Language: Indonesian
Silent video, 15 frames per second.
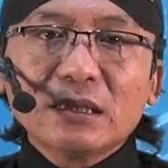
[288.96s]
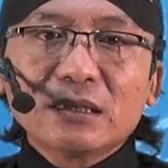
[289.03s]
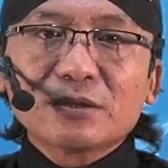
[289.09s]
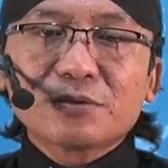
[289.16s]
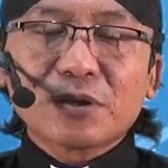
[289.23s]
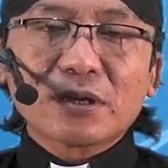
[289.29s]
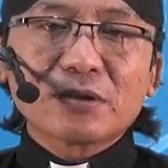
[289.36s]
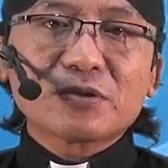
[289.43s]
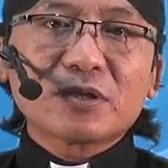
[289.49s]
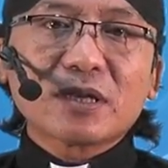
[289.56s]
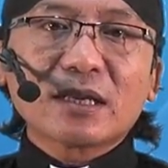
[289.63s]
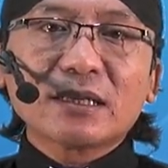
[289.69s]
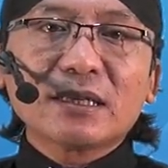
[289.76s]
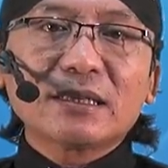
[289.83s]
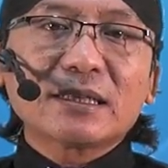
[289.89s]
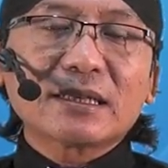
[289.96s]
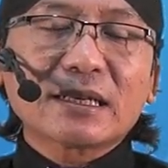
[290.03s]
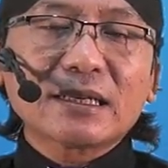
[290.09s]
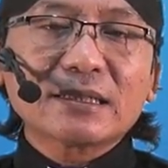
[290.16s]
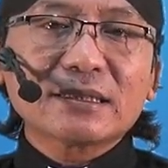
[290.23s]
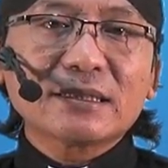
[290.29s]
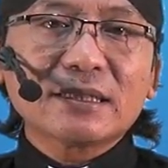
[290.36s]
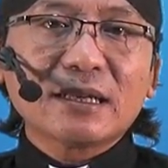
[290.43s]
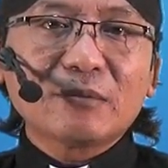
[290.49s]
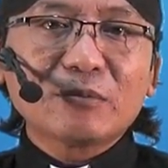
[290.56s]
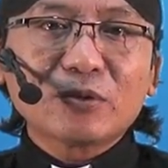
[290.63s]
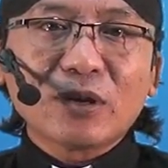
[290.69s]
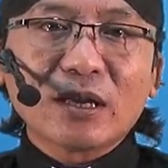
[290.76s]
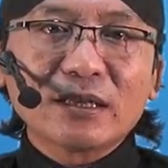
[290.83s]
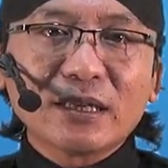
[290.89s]
Saudara-saudara yang terkasih dalam
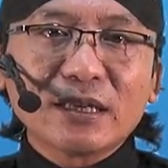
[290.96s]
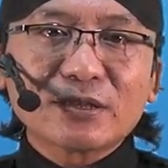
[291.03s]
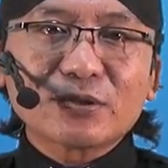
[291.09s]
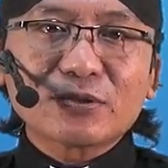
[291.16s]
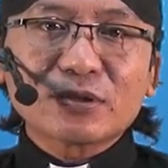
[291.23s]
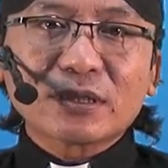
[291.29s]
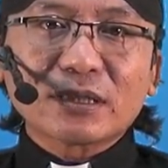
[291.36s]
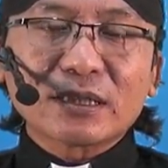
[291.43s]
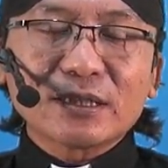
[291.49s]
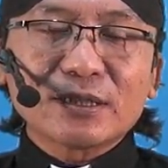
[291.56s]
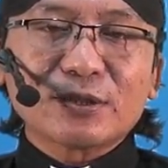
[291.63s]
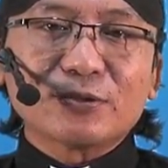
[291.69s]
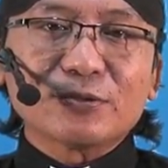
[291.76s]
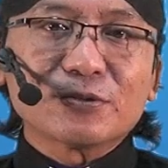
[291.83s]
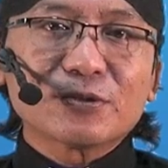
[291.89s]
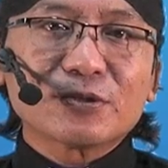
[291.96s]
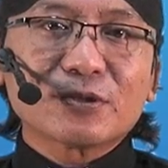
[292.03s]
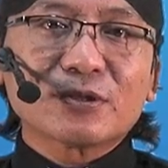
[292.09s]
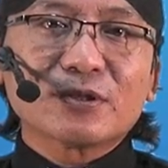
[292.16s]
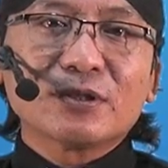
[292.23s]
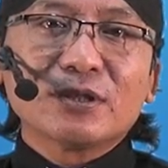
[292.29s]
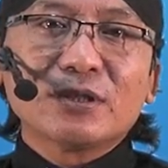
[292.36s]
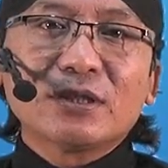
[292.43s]
Tuhan Yesus Kristus,